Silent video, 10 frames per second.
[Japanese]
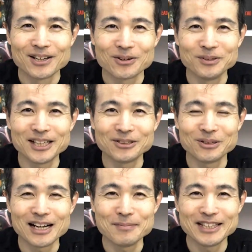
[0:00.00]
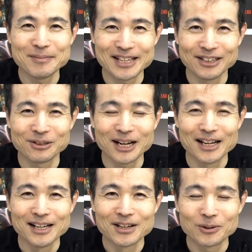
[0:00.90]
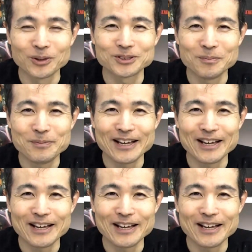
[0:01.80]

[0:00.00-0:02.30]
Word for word: こんな動画が見てみたいとかこのゾンビ映